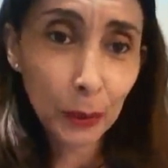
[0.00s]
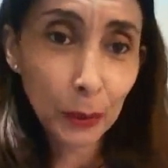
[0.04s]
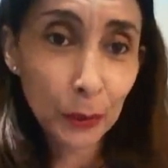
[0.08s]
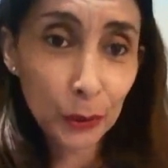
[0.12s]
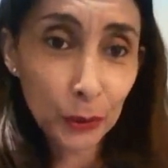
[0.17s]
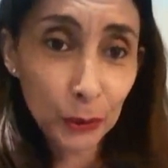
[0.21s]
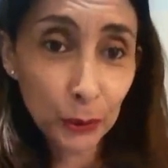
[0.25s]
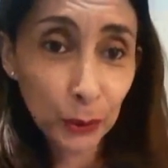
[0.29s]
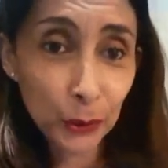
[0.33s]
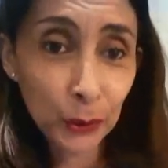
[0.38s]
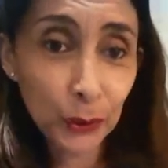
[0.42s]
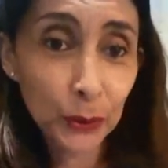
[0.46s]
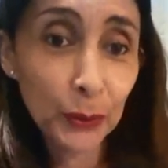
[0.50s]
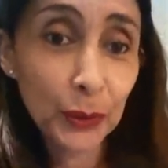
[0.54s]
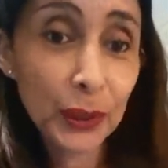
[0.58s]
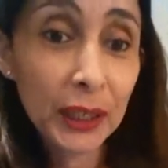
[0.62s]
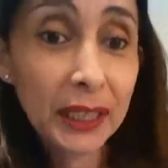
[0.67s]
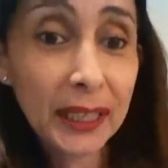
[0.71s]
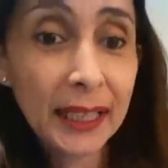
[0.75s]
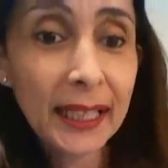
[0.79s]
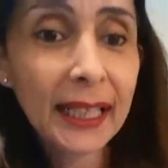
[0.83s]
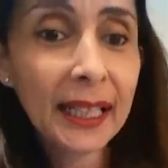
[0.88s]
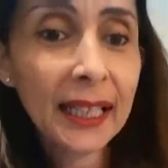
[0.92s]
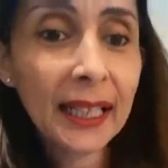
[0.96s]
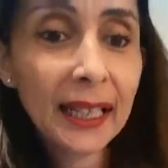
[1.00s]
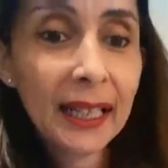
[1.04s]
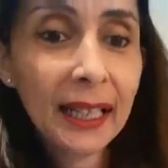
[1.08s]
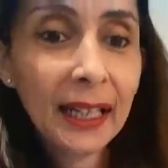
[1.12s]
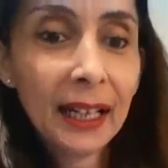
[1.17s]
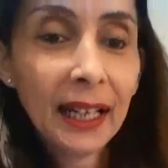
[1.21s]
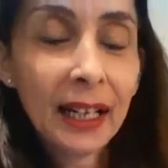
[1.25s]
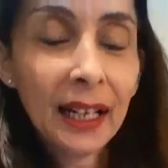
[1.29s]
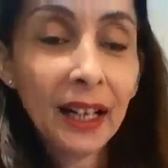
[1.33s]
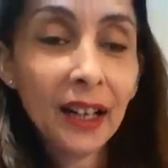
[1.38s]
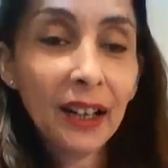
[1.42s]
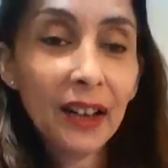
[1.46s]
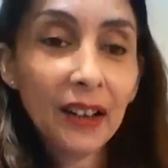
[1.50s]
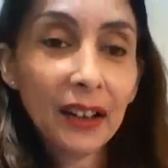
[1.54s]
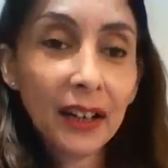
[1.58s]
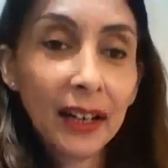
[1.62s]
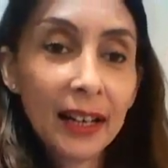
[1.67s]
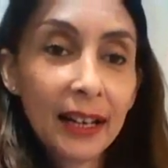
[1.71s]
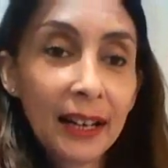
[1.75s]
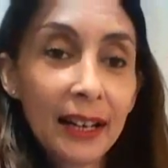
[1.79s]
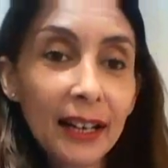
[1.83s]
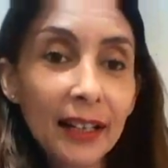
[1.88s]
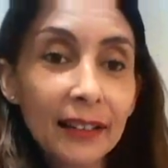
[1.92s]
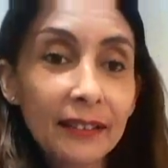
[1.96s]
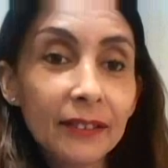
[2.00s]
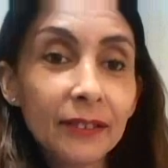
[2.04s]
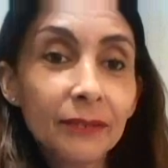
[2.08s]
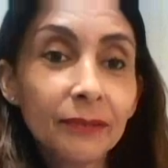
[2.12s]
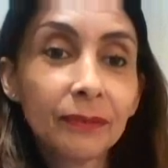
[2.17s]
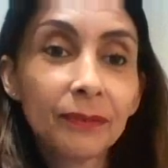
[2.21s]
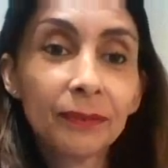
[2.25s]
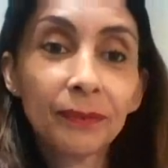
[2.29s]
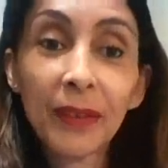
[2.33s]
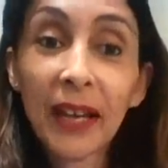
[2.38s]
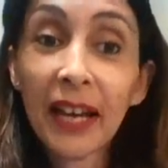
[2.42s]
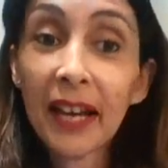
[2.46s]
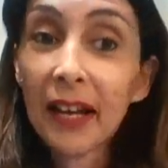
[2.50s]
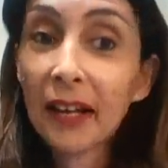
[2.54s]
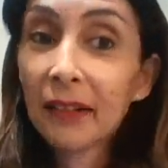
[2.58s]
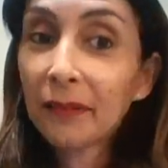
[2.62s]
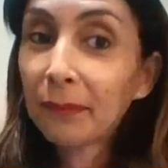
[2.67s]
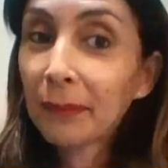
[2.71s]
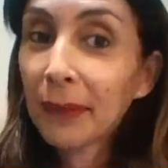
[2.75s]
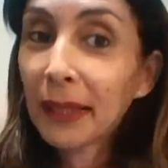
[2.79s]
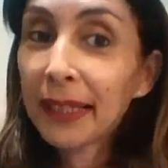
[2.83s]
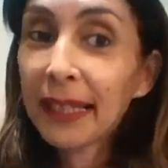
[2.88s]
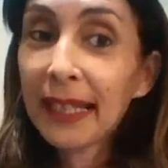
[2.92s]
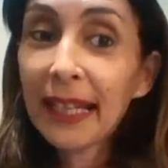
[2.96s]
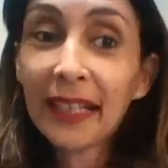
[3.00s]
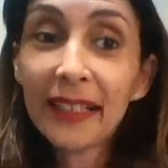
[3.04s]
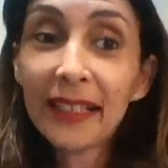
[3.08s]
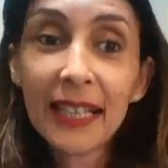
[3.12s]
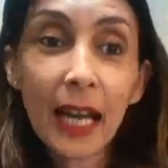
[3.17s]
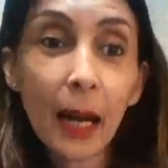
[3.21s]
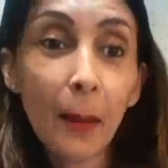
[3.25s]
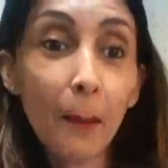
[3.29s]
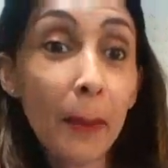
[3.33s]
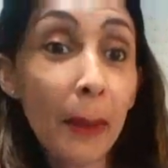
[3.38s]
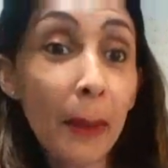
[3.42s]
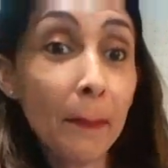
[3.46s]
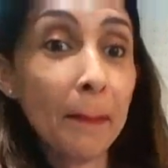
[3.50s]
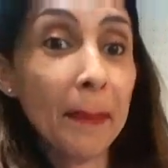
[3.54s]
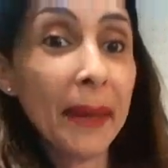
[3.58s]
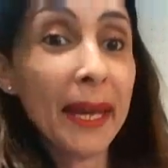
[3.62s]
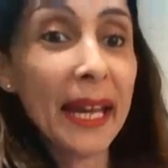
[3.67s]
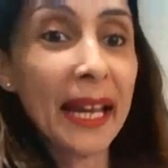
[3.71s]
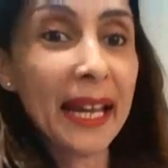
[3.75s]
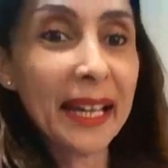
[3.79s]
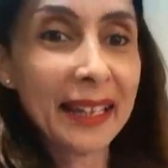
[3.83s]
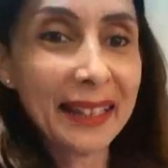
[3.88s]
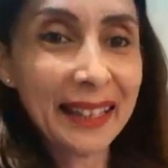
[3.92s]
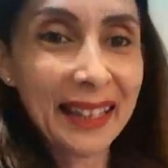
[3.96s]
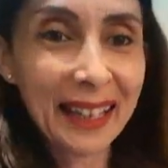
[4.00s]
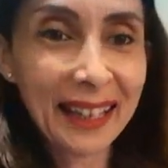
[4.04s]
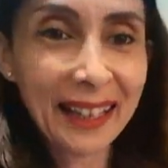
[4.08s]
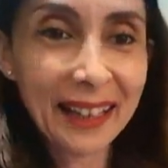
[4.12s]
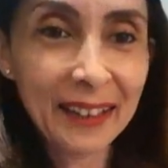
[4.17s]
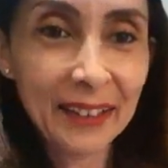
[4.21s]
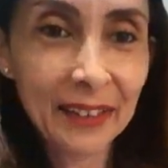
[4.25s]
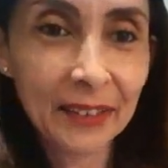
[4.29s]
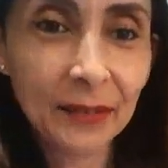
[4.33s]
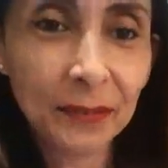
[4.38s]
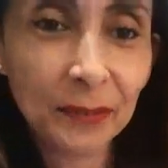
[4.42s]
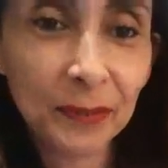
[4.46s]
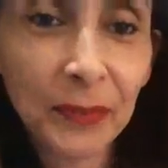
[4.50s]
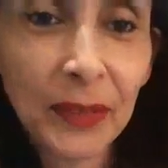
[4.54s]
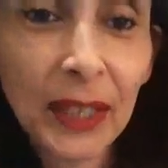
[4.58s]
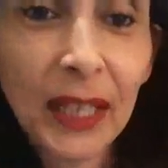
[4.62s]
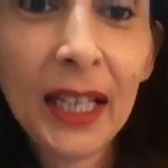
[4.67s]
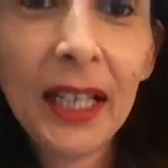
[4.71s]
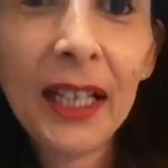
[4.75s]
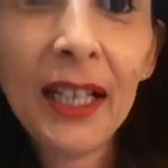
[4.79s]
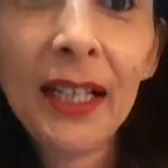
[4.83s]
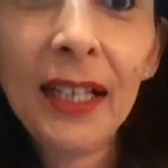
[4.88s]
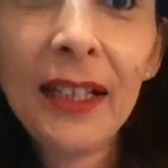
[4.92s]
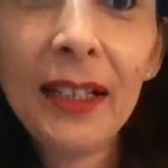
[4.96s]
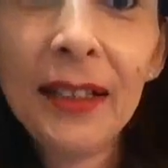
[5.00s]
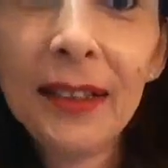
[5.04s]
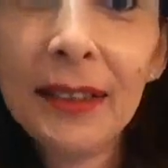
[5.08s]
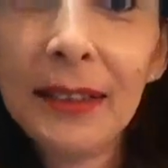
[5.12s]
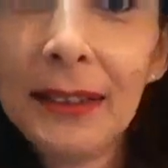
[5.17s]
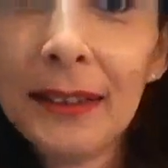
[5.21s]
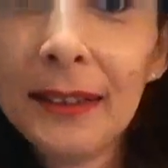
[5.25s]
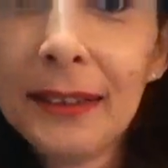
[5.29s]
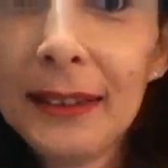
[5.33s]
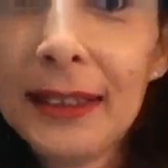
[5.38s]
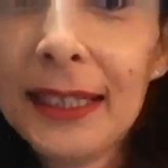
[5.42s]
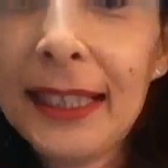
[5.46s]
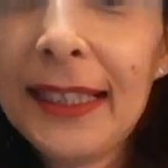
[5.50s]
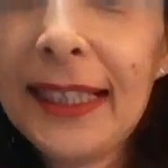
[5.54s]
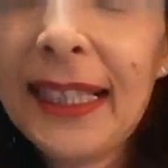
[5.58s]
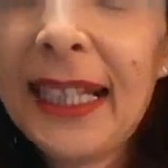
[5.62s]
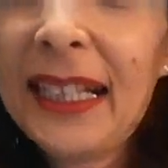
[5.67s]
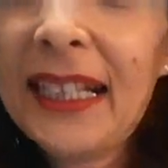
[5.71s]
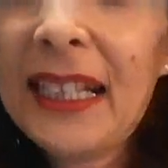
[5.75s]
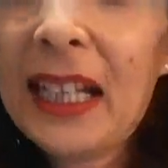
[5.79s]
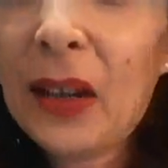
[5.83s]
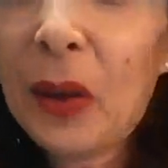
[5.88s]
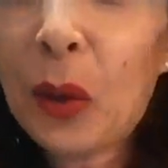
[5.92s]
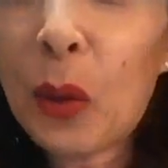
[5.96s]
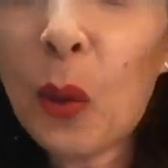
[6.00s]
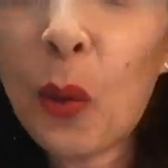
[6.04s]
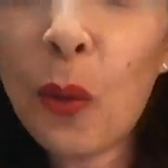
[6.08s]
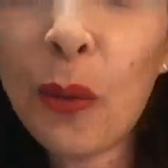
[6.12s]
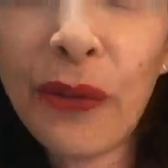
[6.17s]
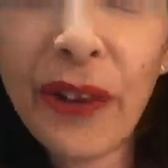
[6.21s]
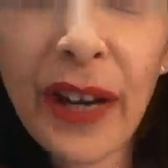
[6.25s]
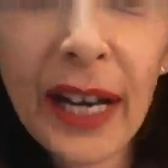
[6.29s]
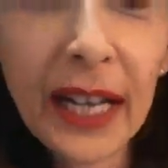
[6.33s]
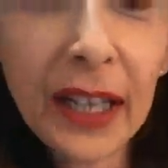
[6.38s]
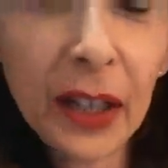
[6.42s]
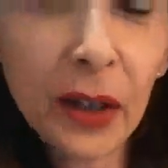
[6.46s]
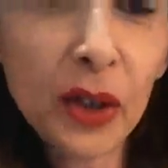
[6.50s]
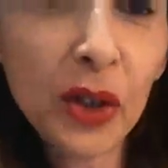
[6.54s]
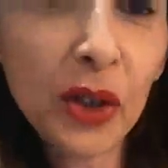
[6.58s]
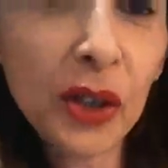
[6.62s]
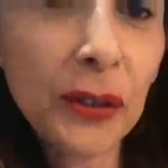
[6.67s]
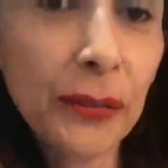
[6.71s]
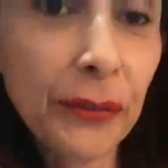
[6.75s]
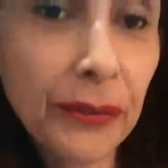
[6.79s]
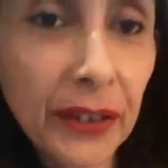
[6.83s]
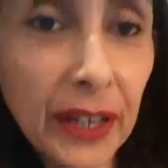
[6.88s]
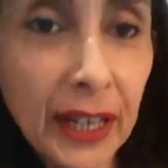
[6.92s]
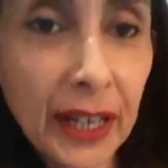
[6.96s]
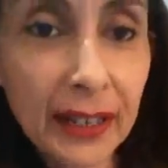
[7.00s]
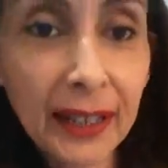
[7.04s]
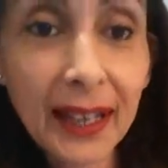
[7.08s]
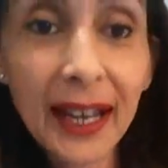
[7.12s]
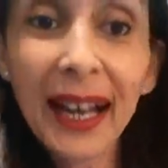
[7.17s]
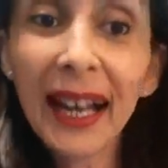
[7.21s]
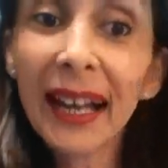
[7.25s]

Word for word: pour aujourd'hui. Alors là, hein, ma dernière pépite, hein, la dernière trouvaille que j'ai faite